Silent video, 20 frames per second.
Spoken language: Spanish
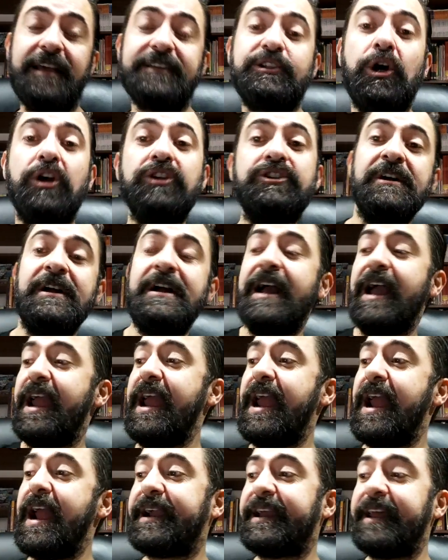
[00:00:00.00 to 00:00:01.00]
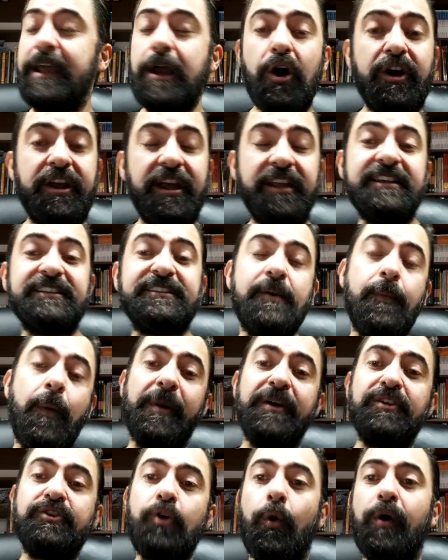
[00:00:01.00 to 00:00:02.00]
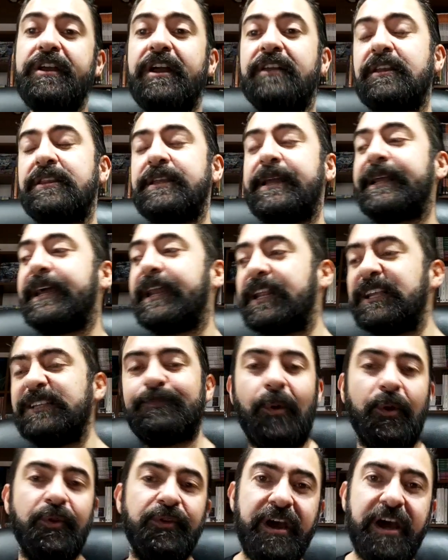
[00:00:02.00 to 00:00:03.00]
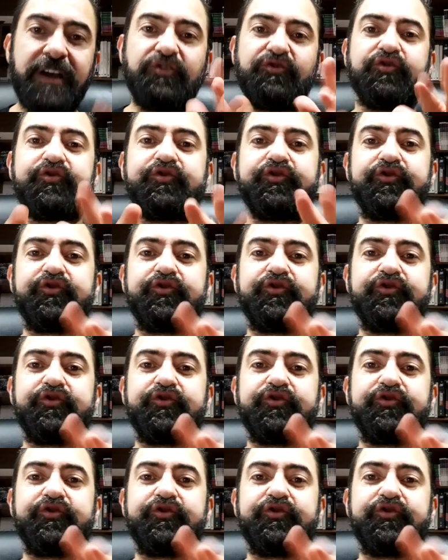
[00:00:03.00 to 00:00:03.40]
las dos? Eh, creo que en este momento voy a tener que responder.